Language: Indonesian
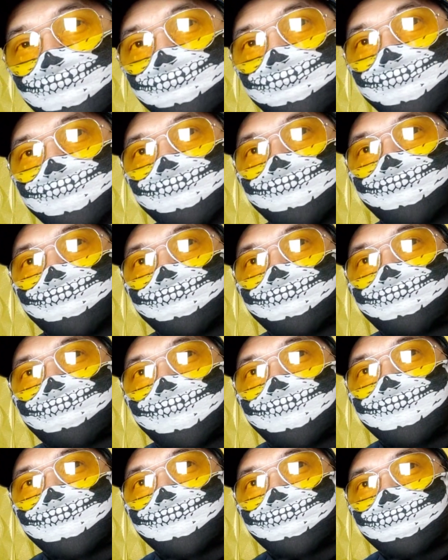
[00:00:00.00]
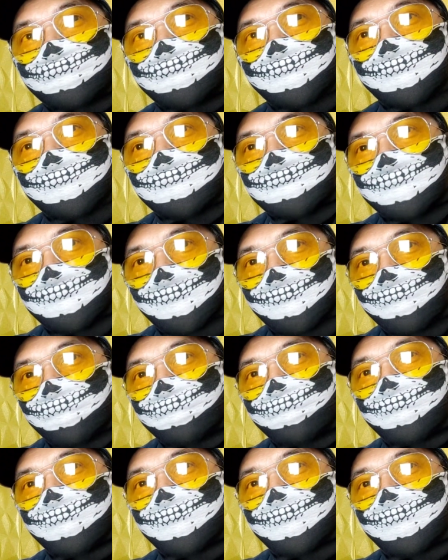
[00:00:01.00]
atau sifatnya tuduhan itu saya
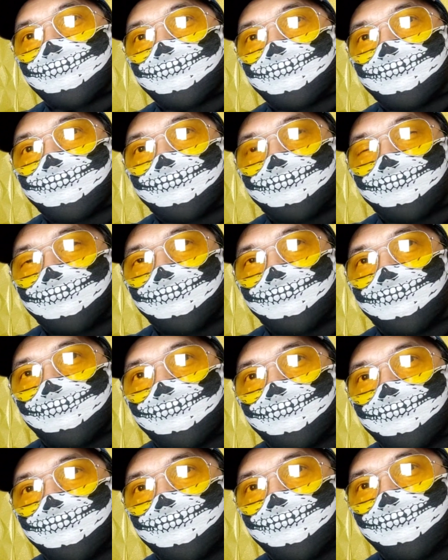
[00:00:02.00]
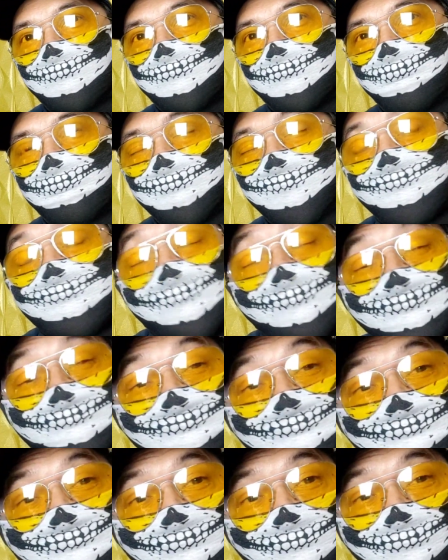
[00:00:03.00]
selalu e,
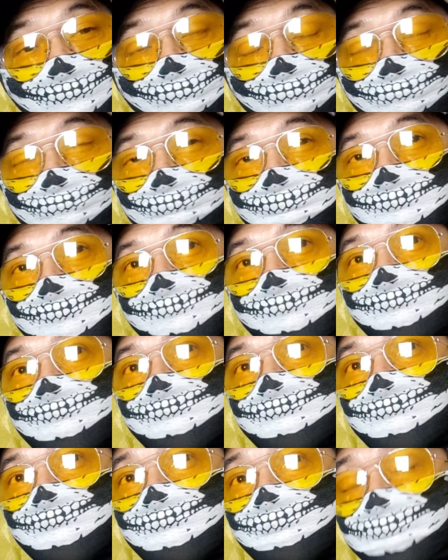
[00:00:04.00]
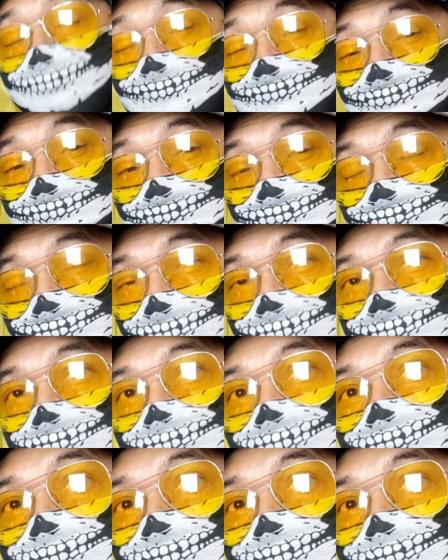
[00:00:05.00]
melandasi dengan hukum yang pas dan